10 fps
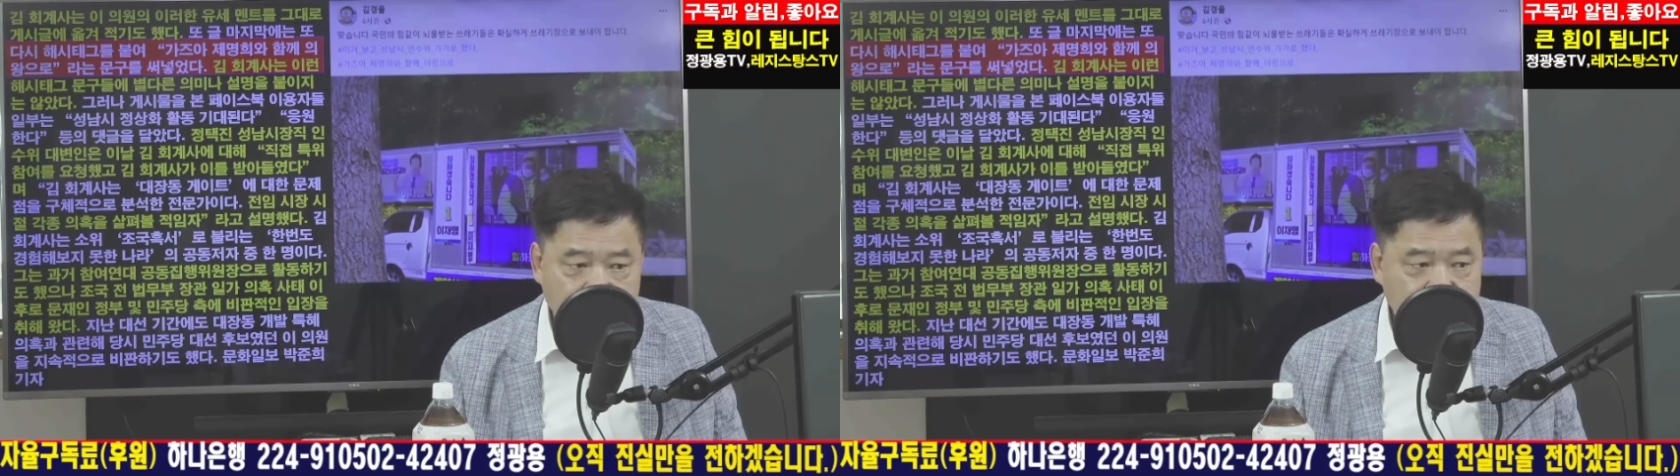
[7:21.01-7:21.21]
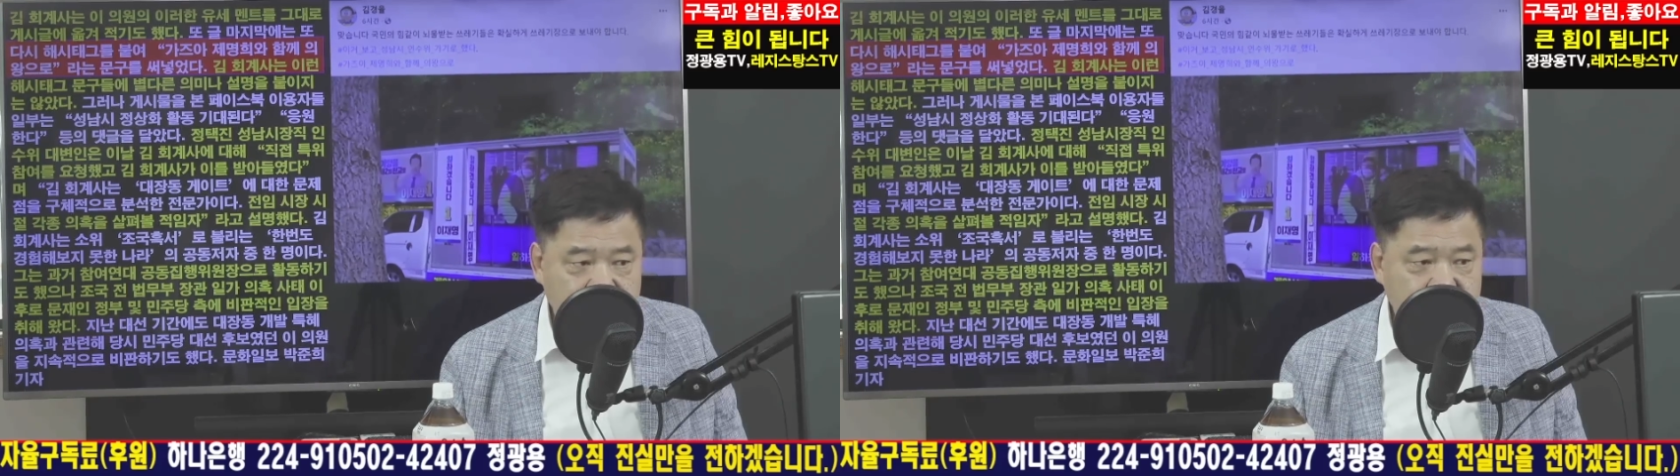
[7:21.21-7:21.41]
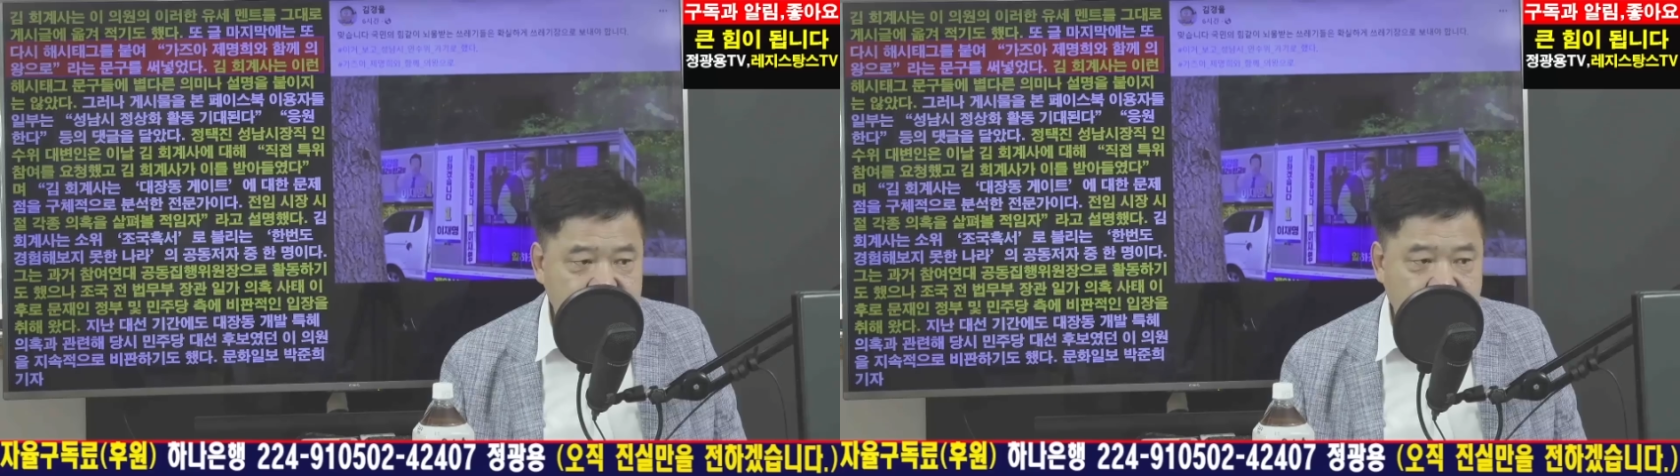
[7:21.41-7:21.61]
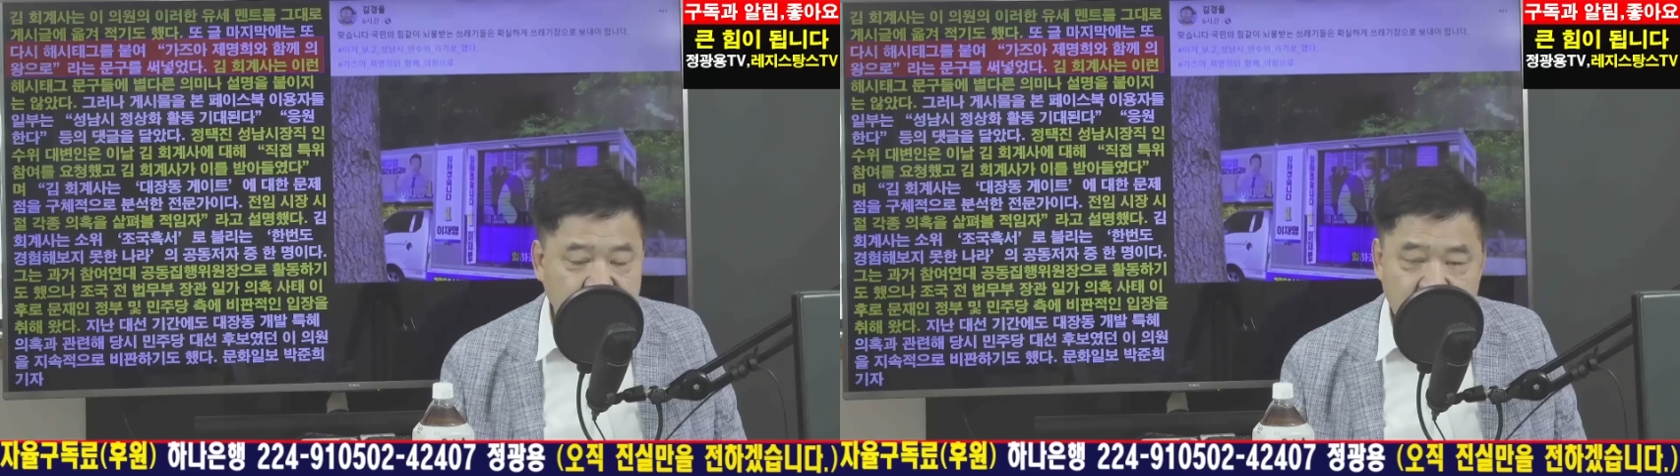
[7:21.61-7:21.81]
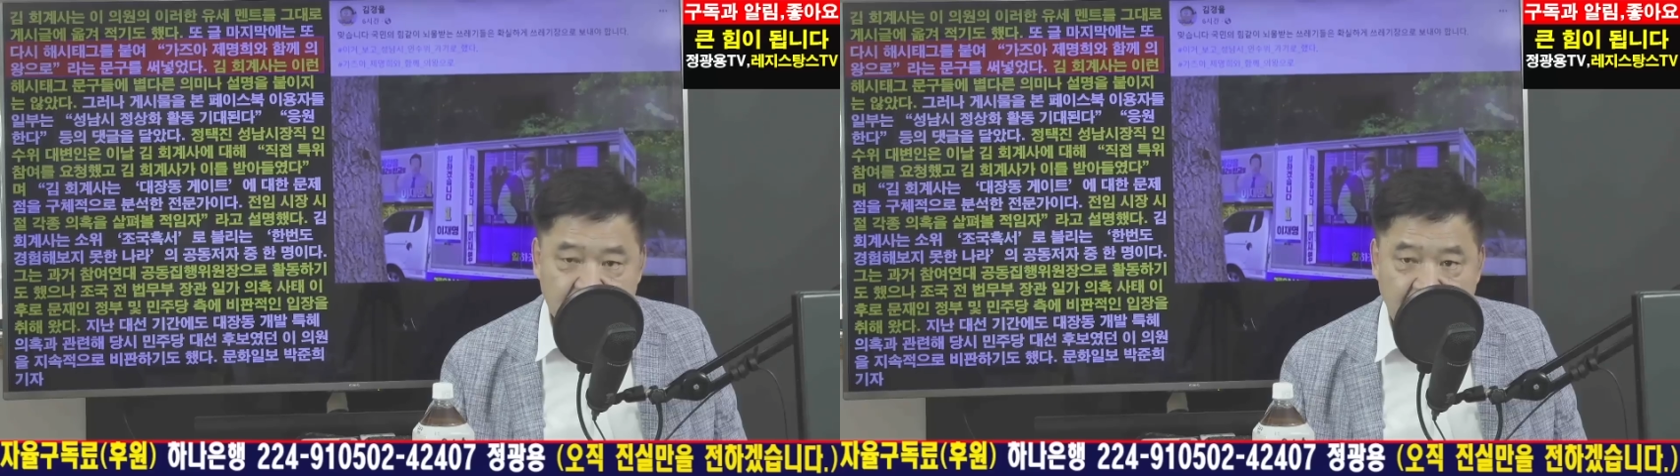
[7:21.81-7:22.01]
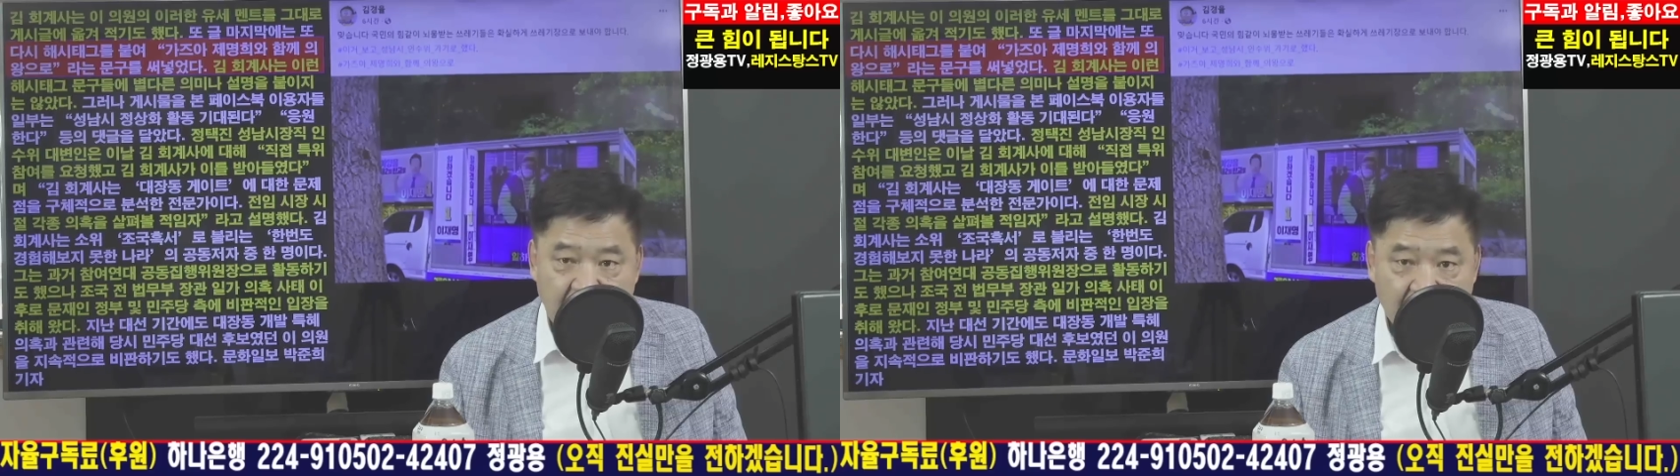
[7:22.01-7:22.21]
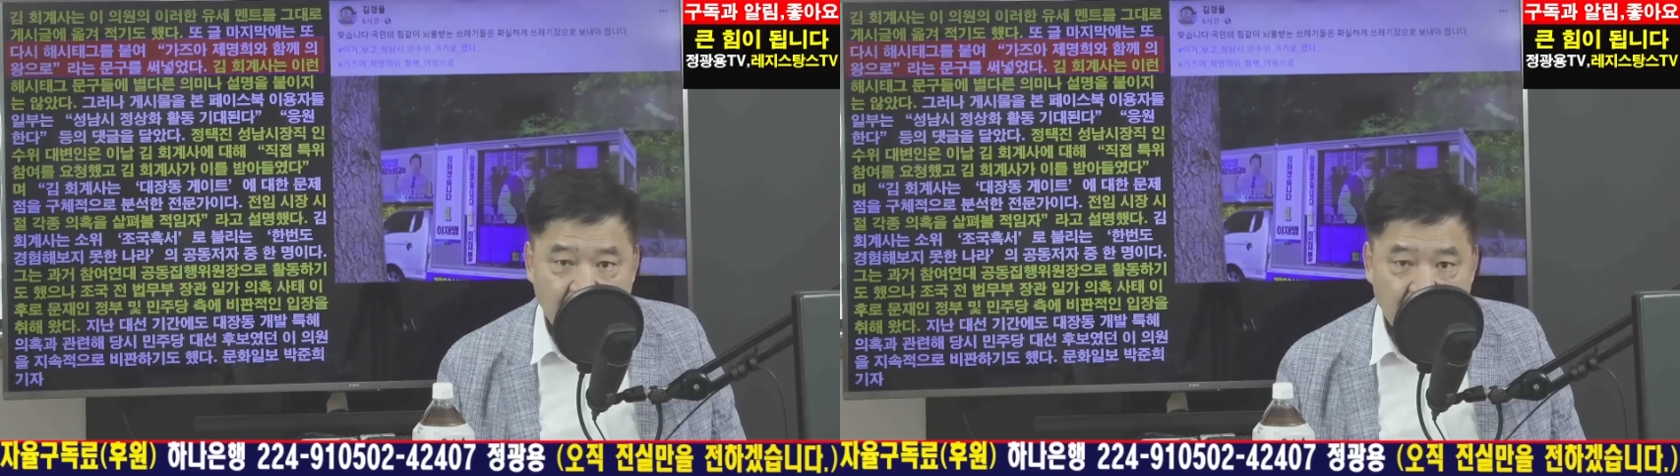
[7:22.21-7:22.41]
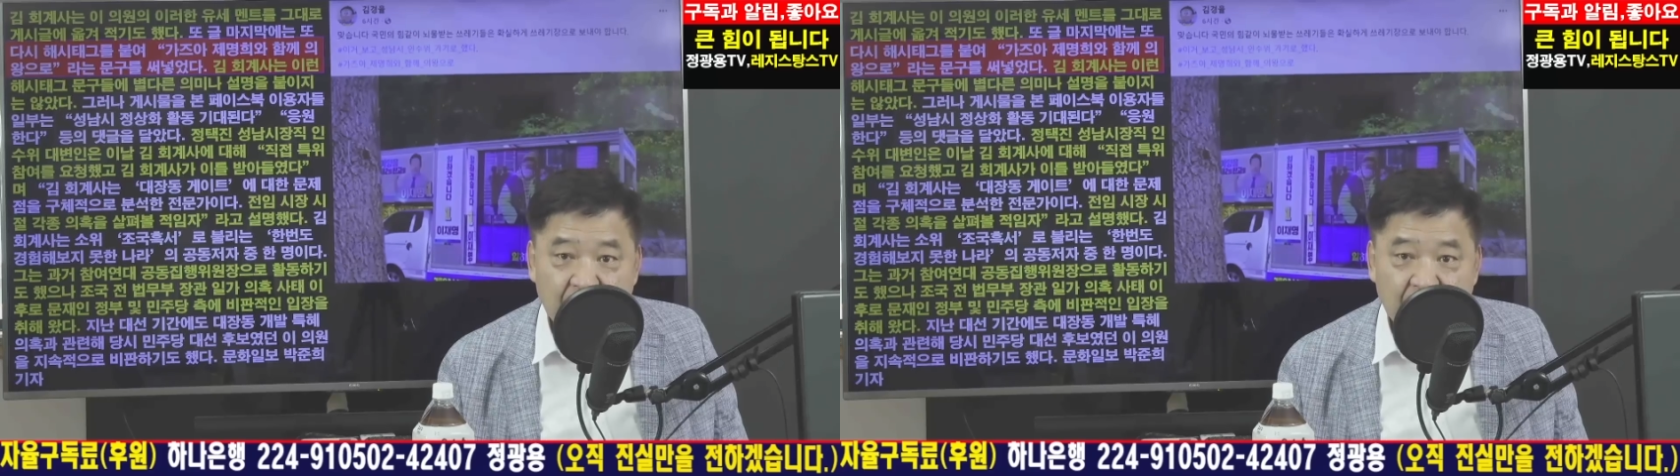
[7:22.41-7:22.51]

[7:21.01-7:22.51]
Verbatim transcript: 전임 시장 누구예요?